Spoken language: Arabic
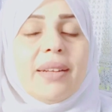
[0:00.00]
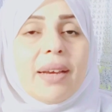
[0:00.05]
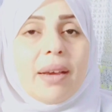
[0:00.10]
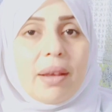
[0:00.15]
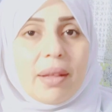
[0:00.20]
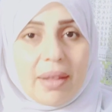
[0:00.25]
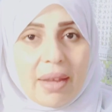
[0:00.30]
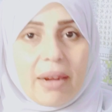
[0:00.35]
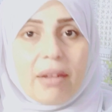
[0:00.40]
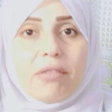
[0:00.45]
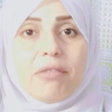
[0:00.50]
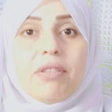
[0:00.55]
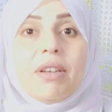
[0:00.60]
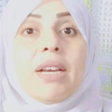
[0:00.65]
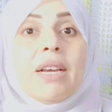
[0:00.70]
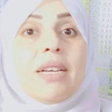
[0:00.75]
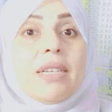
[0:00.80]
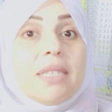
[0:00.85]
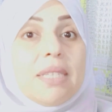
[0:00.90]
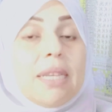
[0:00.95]
اختلف
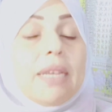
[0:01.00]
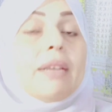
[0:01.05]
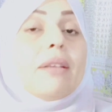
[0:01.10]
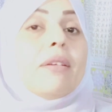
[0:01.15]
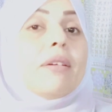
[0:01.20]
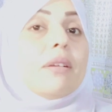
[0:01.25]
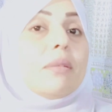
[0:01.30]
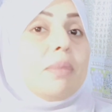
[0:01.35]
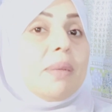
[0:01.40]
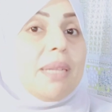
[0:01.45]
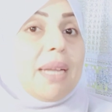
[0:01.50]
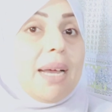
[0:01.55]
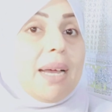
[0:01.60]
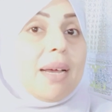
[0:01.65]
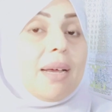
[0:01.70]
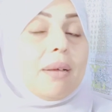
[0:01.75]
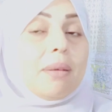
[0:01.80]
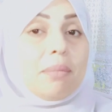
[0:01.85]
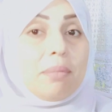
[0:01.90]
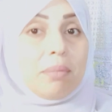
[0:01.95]
سنجر
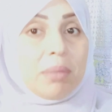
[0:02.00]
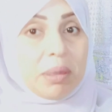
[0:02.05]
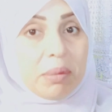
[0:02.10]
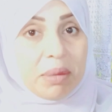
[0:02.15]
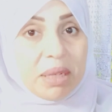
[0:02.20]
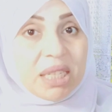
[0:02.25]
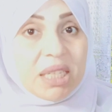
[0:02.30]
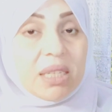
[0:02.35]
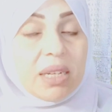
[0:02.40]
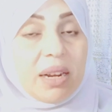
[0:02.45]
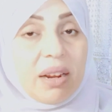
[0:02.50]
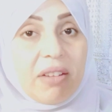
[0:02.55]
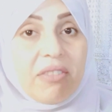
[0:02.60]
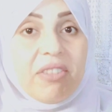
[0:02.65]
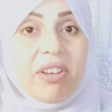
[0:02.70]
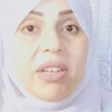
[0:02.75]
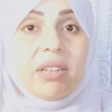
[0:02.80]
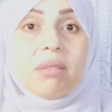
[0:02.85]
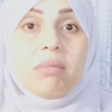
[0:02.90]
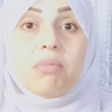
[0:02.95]
بتاع من 100 سنه
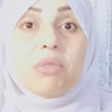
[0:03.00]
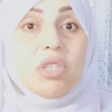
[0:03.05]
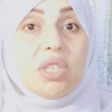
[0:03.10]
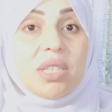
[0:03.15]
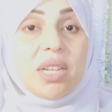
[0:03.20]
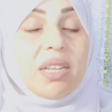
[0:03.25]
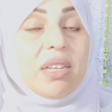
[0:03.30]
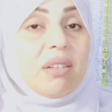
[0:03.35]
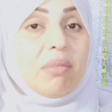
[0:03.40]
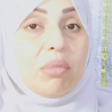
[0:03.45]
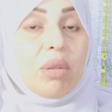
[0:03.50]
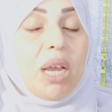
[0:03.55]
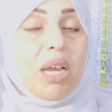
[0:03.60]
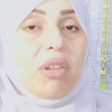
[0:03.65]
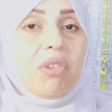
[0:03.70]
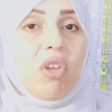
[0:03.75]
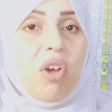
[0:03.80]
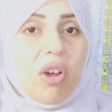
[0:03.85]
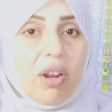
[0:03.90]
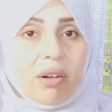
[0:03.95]
فات مش زي بتاع
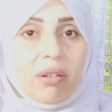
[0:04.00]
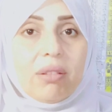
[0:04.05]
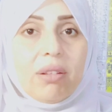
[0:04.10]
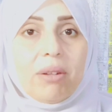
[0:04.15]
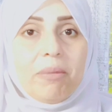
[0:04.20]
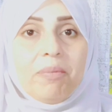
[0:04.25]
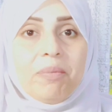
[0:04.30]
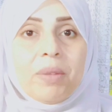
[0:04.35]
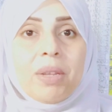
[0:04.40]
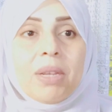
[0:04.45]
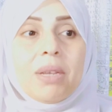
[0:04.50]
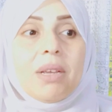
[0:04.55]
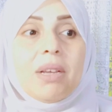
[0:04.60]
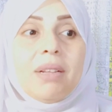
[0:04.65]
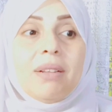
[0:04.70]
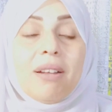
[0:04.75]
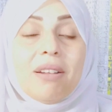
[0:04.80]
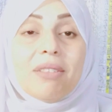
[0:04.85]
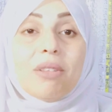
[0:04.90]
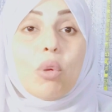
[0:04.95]
النهارده
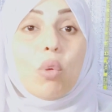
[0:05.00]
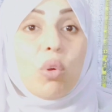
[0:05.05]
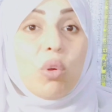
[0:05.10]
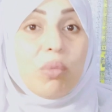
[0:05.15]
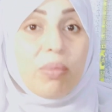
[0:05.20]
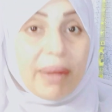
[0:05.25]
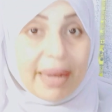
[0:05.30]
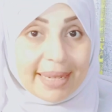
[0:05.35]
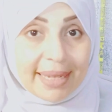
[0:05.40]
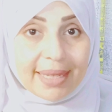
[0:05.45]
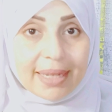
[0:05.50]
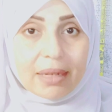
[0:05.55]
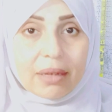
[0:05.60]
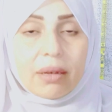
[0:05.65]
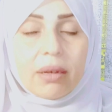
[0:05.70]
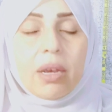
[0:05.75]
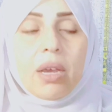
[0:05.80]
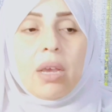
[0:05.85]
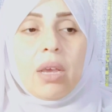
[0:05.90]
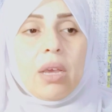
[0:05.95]
النهارده كله بلاستيك
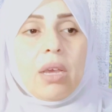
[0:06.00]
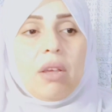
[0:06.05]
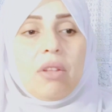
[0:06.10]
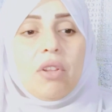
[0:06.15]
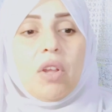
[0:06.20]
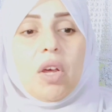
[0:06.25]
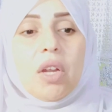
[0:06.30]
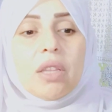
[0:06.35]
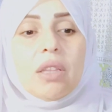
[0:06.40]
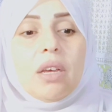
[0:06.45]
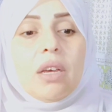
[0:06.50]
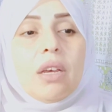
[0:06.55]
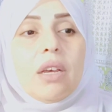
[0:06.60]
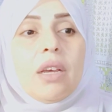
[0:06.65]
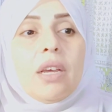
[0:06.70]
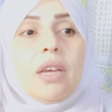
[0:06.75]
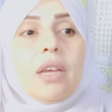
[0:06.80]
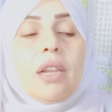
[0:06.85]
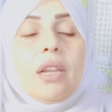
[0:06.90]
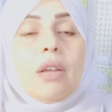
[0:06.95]
النهارده
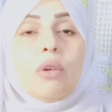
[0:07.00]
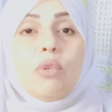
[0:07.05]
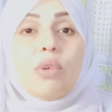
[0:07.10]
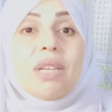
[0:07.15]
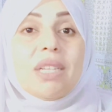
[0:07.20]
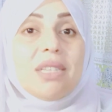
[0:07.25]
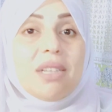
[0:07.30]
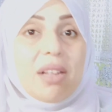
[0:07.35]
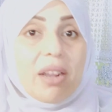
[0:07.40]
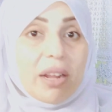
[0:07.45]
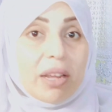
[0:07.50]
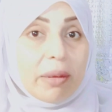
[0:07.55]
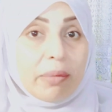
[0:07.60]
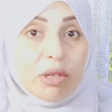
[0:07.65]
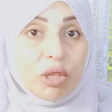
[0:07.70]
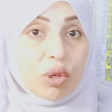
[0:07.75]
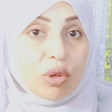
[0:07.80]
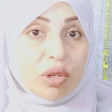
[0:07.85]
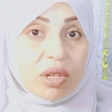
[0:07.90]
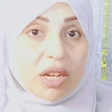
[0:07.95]
آه، لو جيتي تركبي
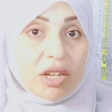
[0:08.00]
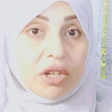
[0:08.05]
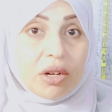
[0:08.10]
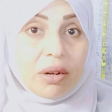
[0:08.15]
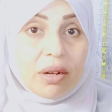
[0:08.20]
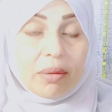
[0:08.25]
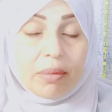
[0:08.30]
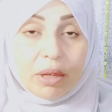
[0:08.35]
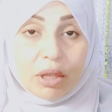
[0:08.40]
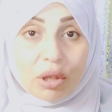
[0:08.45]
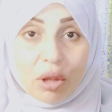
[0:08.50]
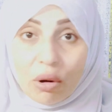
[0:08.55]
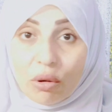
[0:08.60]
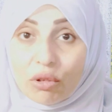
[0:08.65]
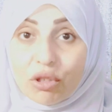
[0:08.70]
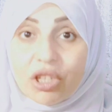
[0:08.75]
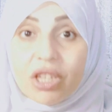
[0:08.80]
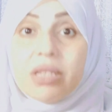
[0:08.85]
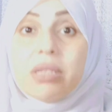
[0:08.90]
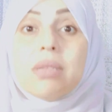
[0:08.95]
سوسته
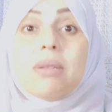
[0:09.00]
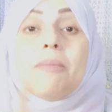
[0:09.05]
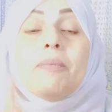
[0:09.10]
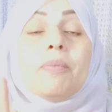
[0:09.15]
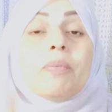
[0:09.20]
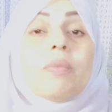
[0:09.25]
بنطلون جينز